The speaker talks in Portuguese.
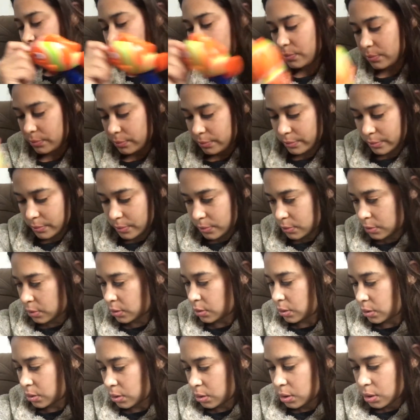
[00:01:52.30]
é um
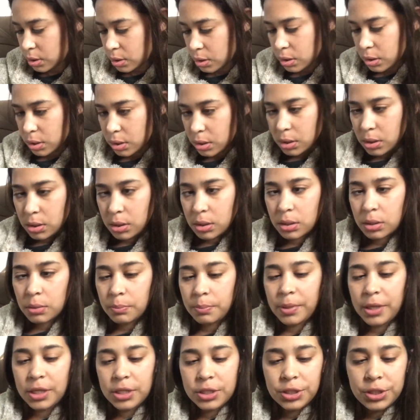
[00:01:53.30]

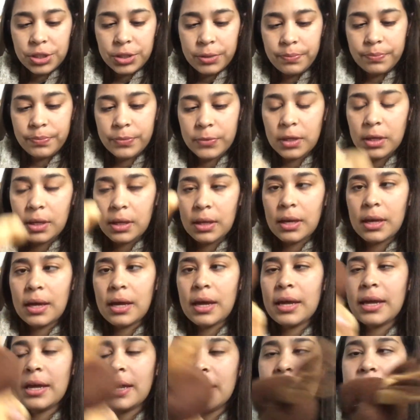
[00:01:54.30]
peixe.
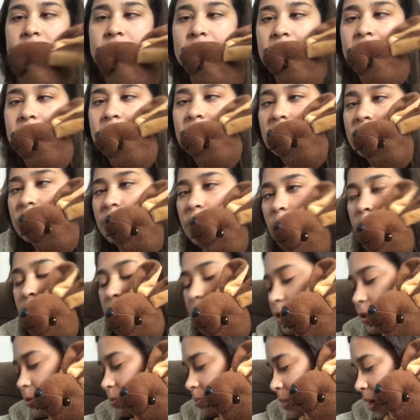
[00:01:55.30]
Esse aqui a gente
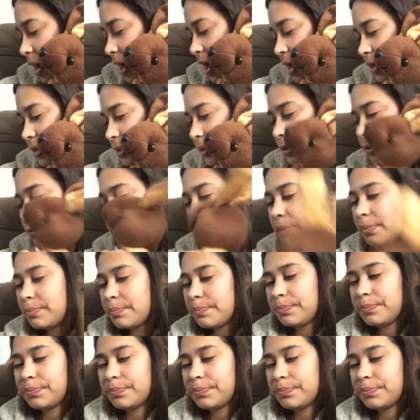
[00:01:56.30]
comprou de Páscoa.